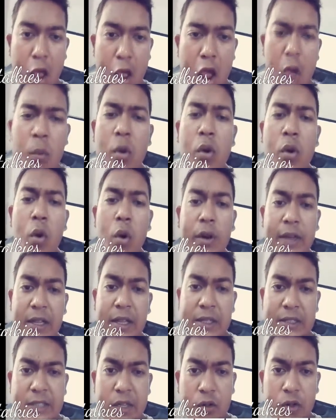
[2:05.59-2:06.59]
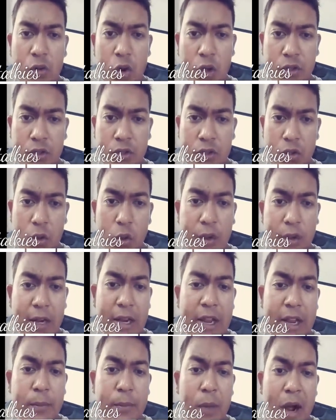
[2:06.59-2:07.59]
এবং হোটেল যে কস্ট
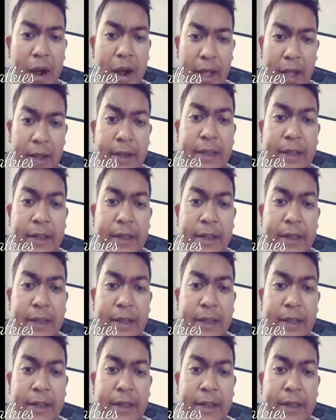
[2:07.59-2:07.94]
হোটেলের ভাড়া